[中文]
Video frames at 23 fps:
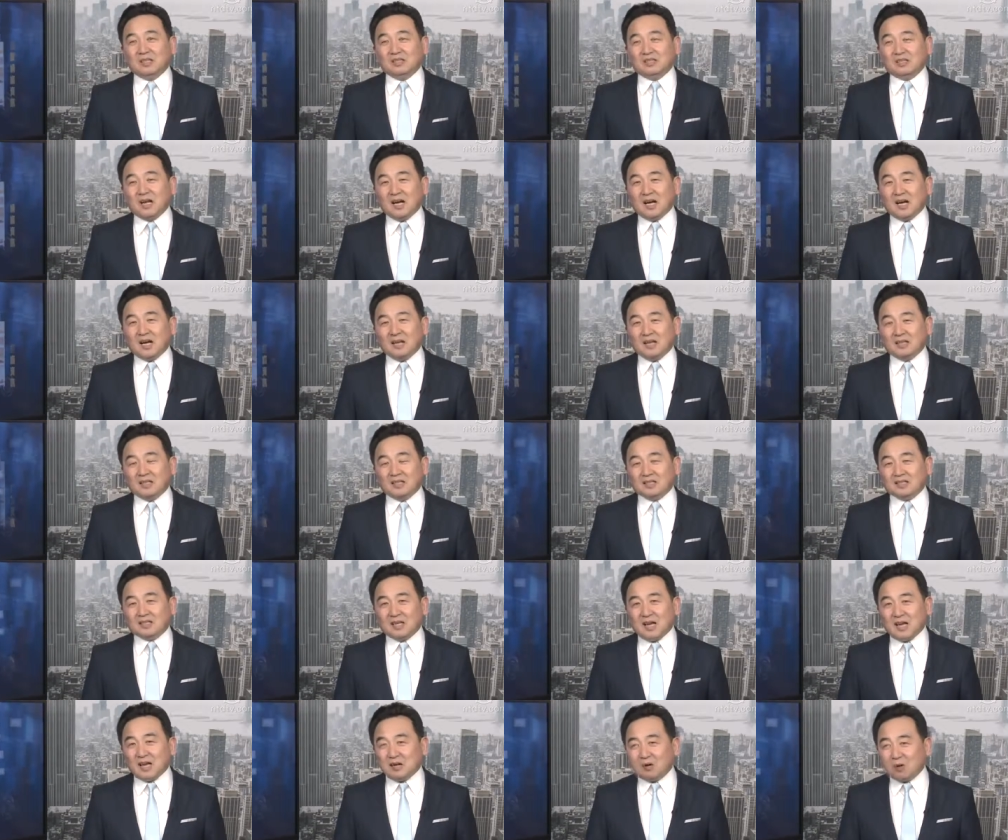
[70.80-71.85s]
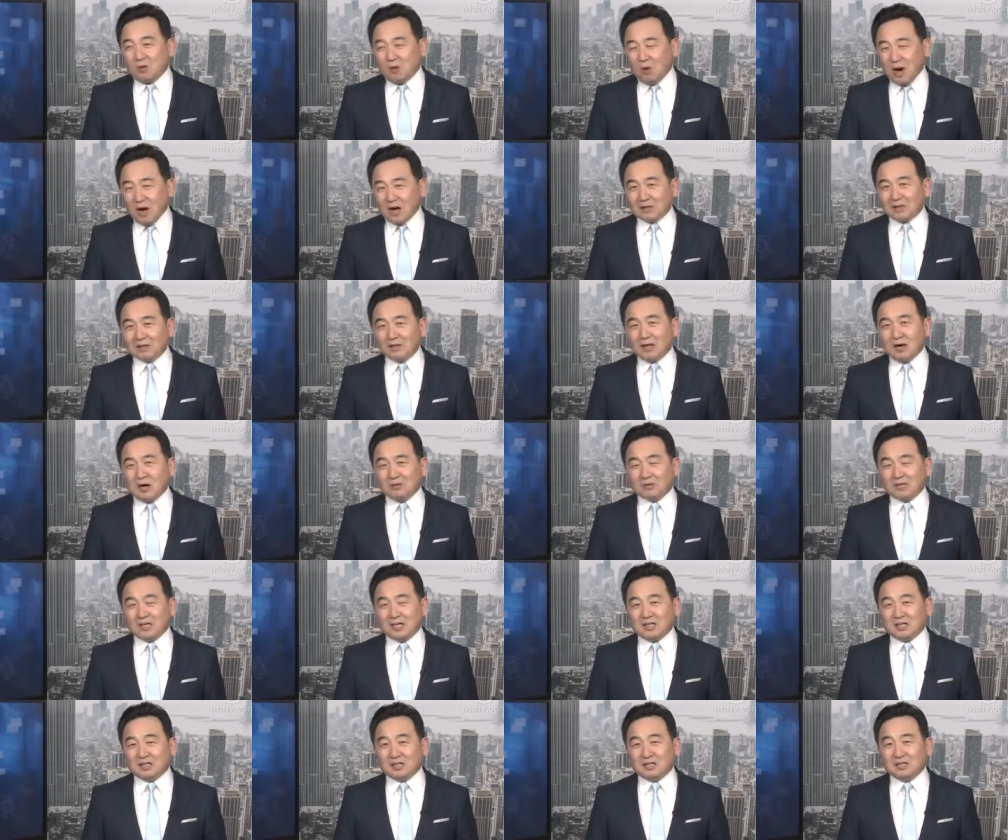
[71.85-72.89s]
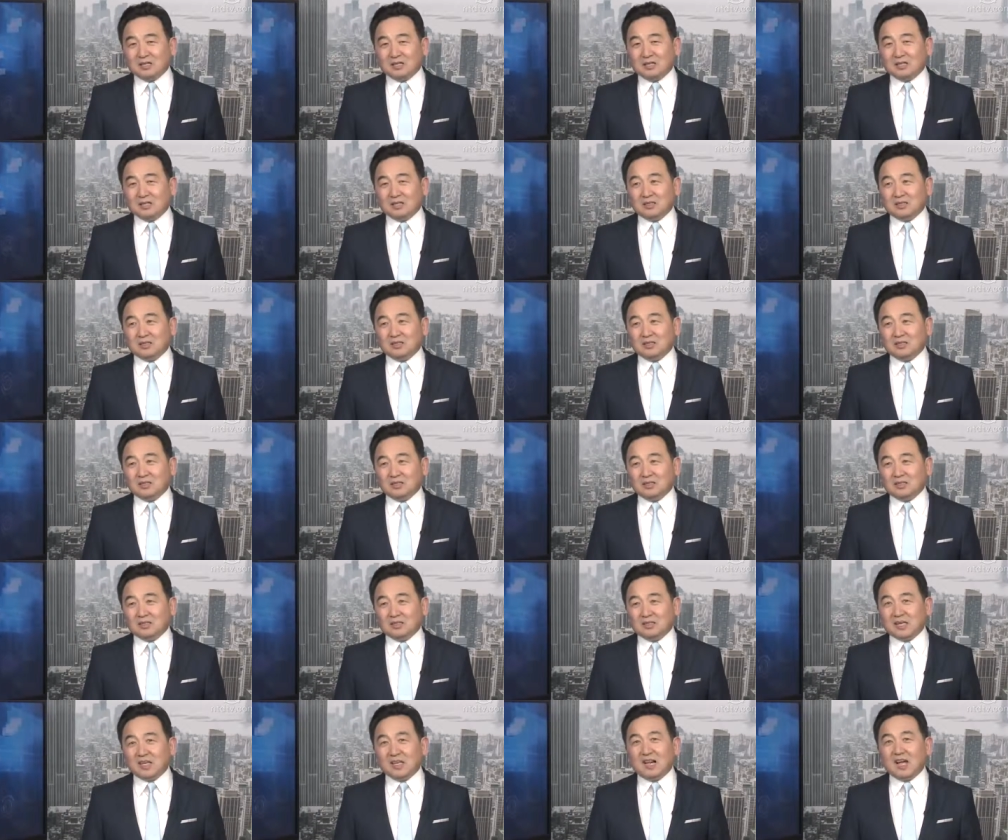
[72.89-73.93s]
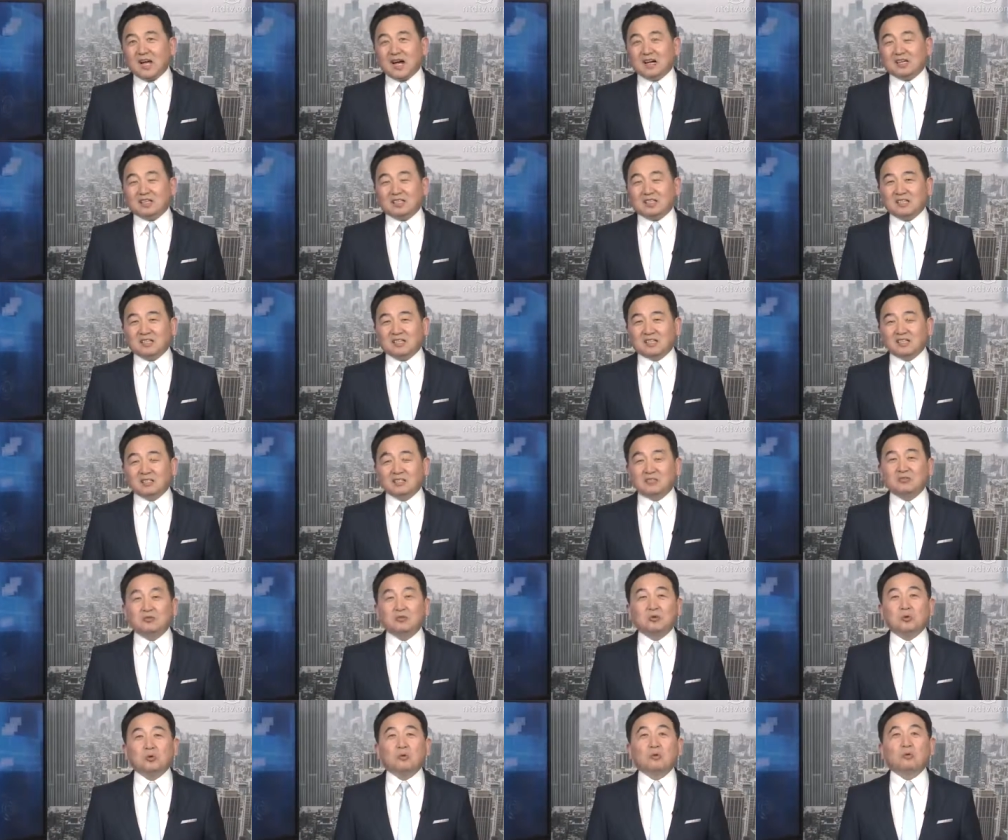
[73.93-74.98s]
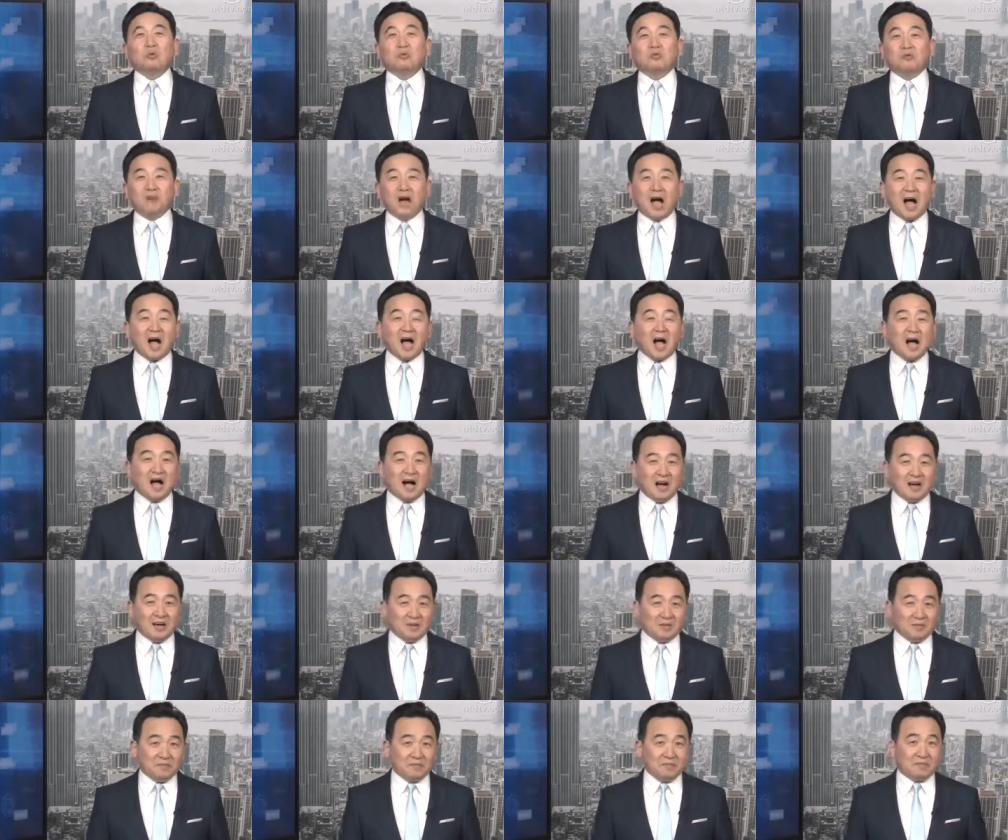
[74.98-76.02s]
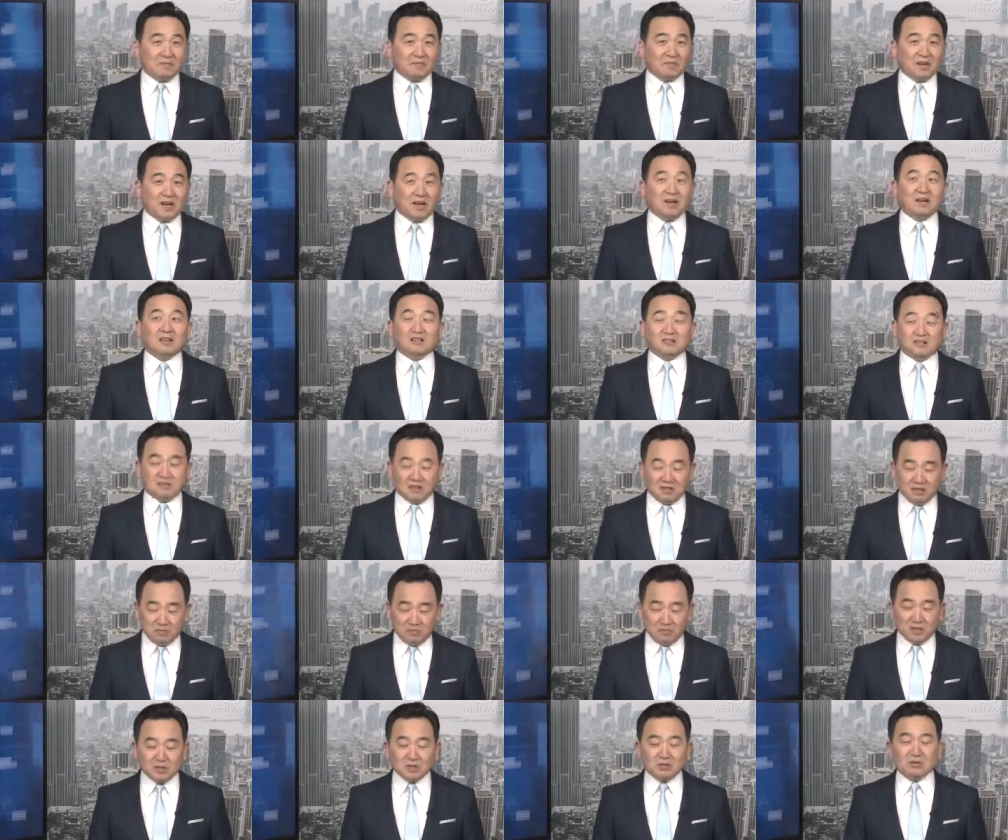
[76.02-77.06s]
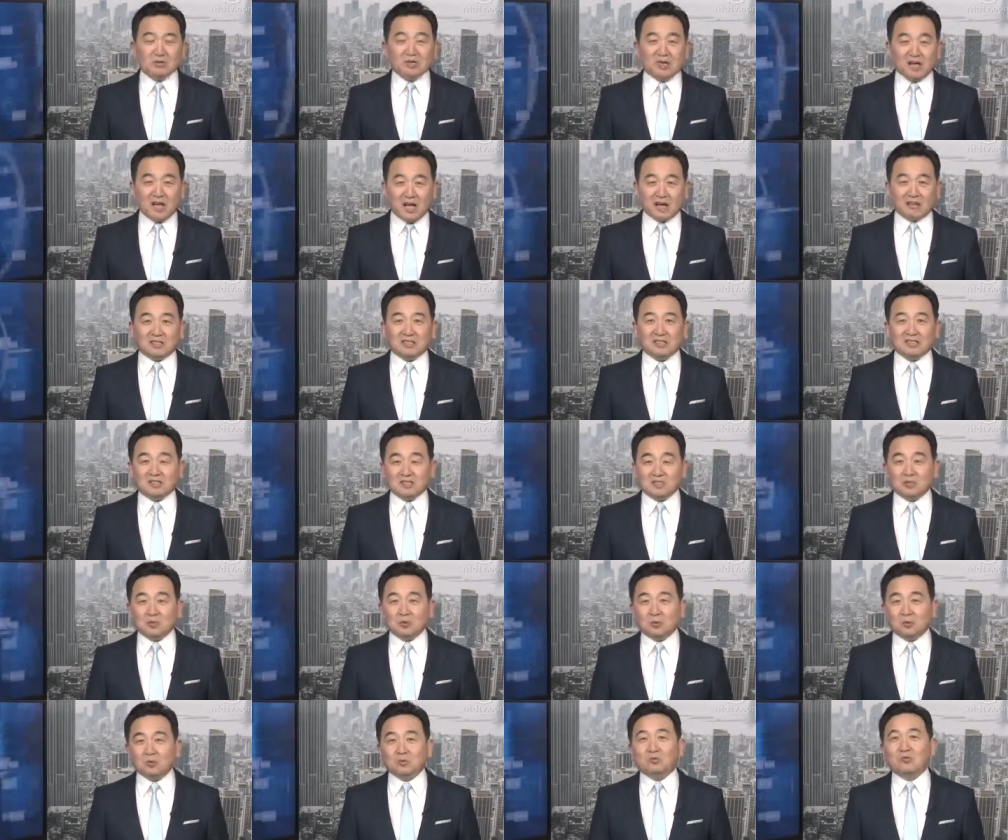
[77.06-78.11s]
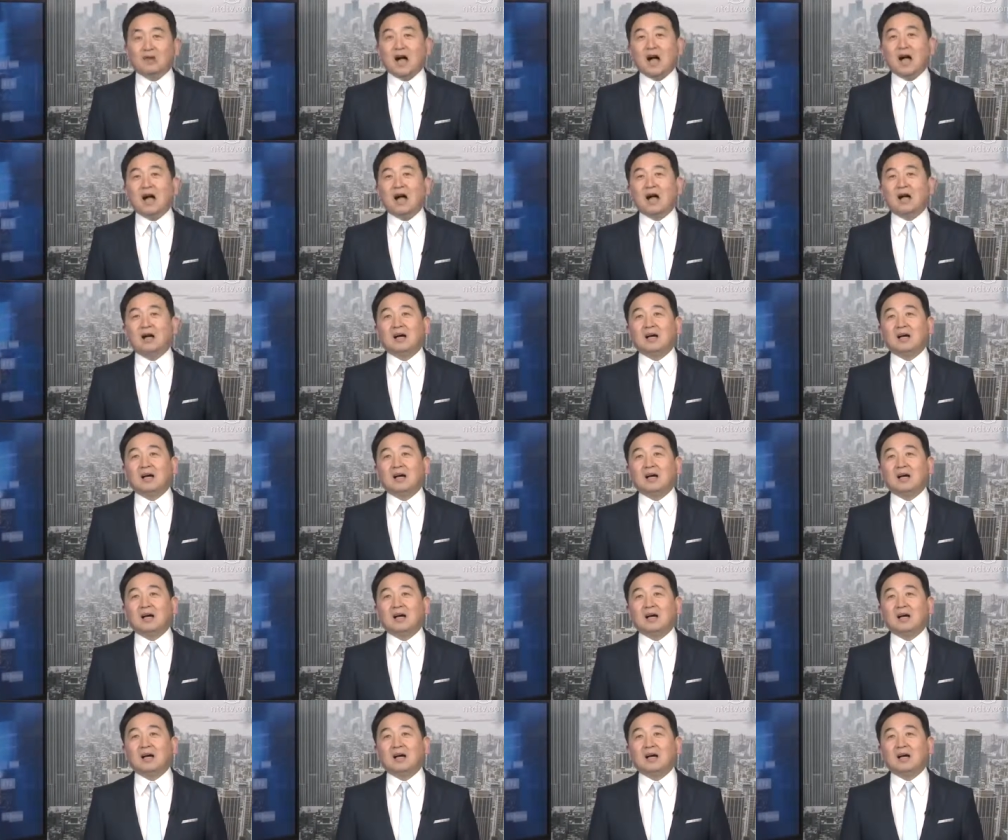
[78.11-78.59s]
那他黄教呢是。 这两个人是护法，啊，很明确，两个人是护法。